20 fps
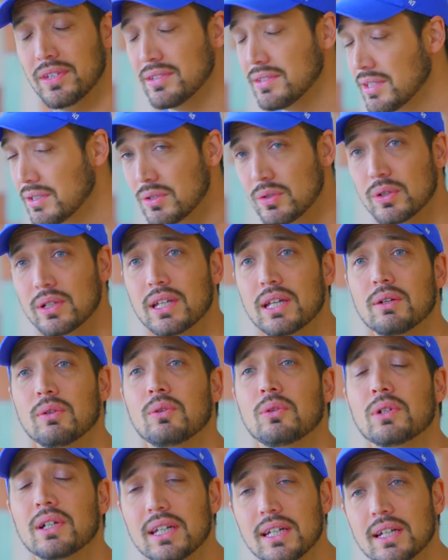全然それで
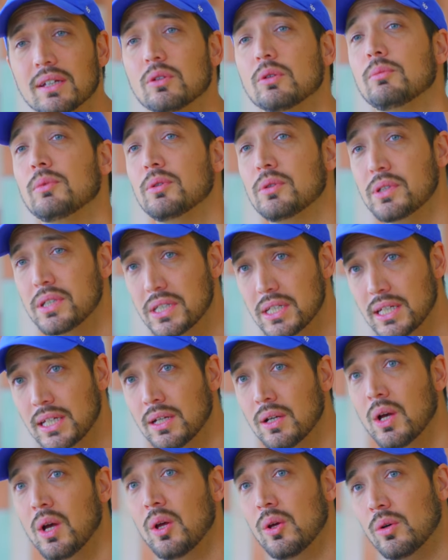OK だと思う
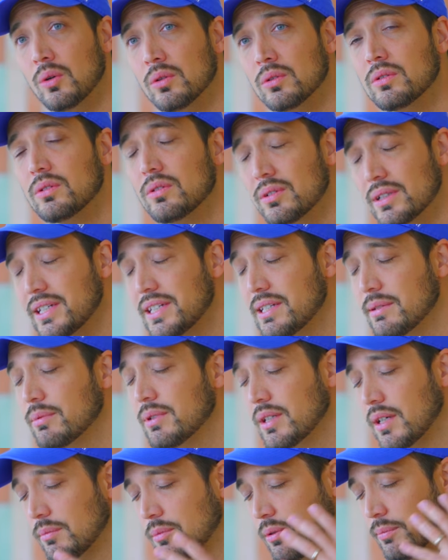し、本当に自
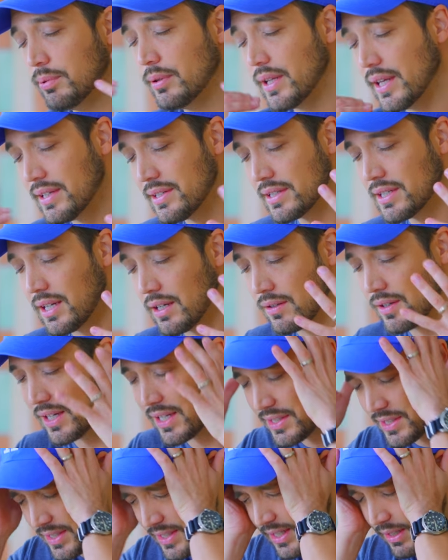分がもうプレッシャーを
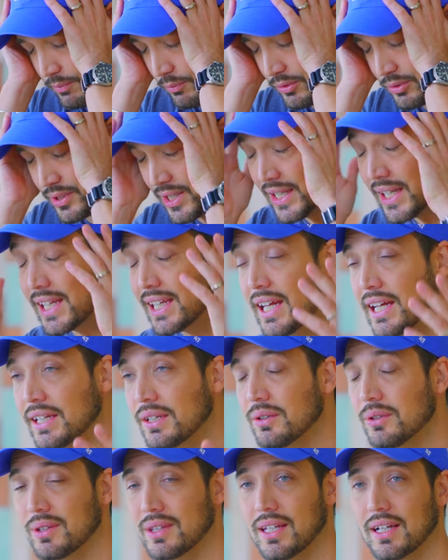感じてもうできな
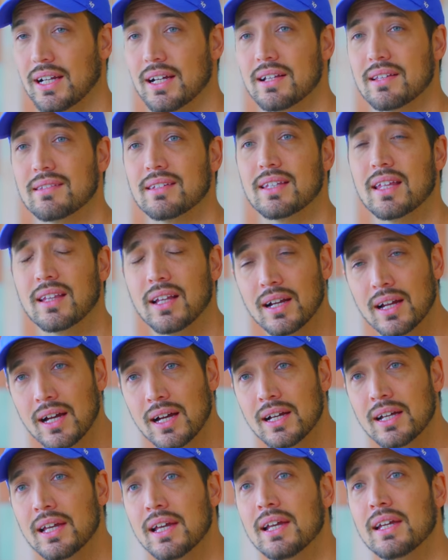いよって感じてた
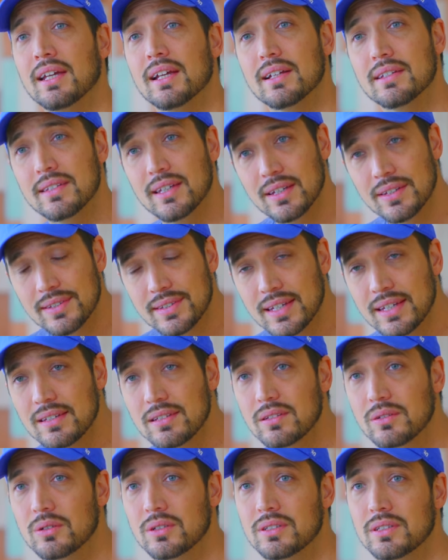ら、いや全然
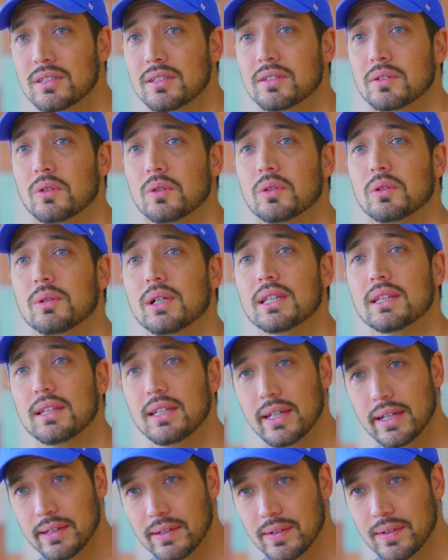少しずつ断っ
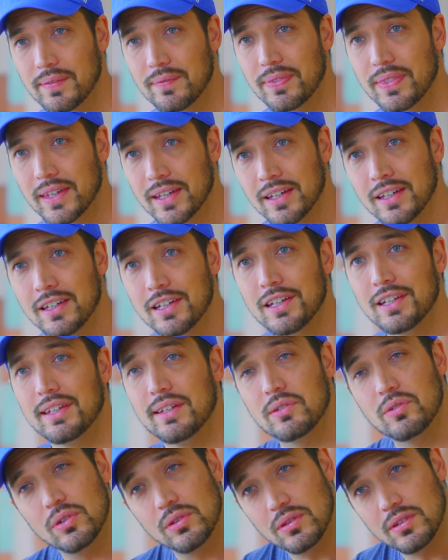て、ね、
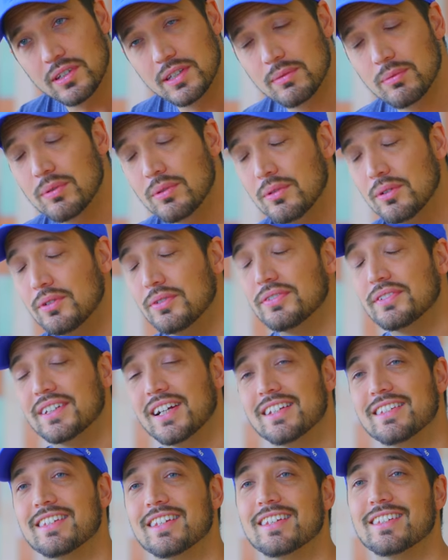ちょっと自分を復
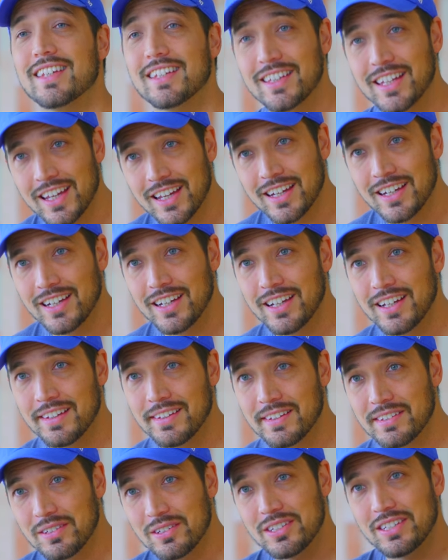活させて、
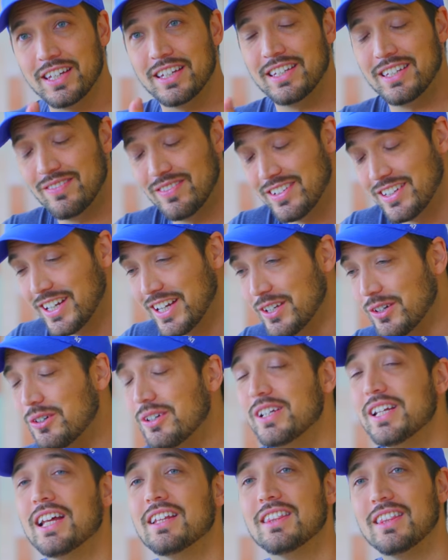そして自分が良
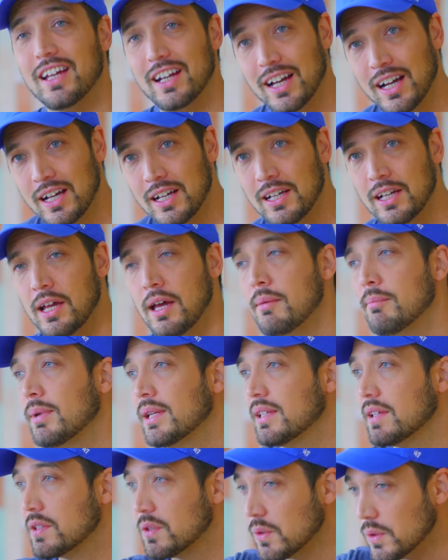くなったら
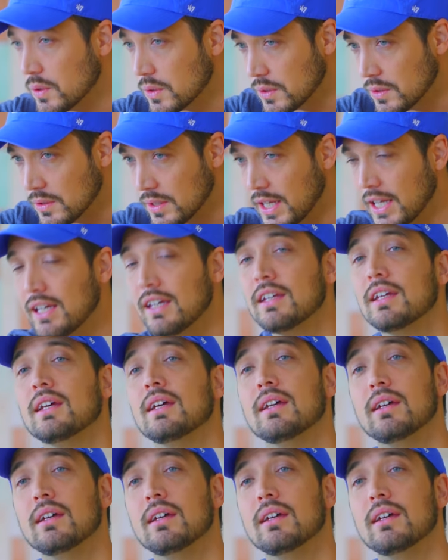またそういうね